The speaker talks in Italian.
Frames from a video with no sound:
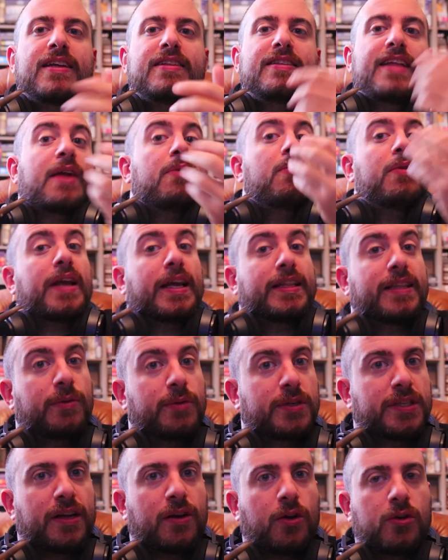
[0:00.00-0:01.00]
dare un'occhiata a
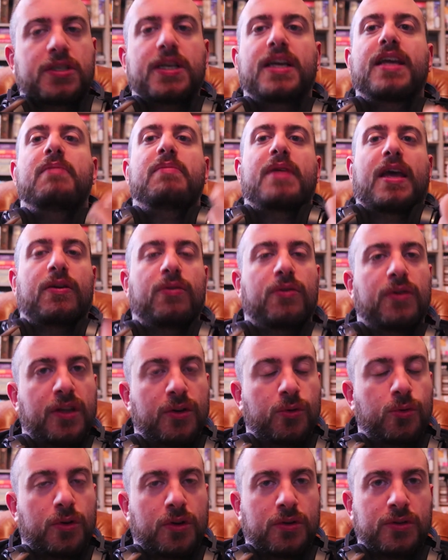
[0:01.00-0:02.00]
queste cose che mi hanno
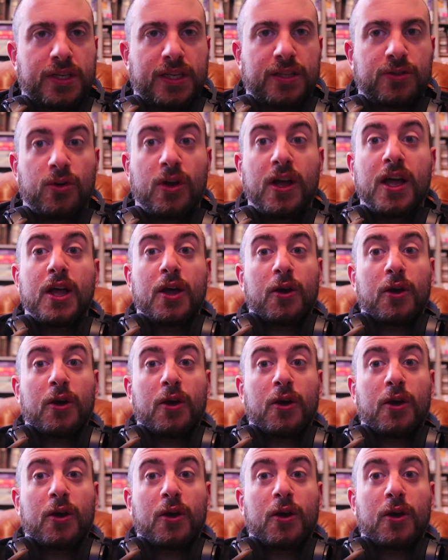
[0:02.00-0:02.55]
incuriosito.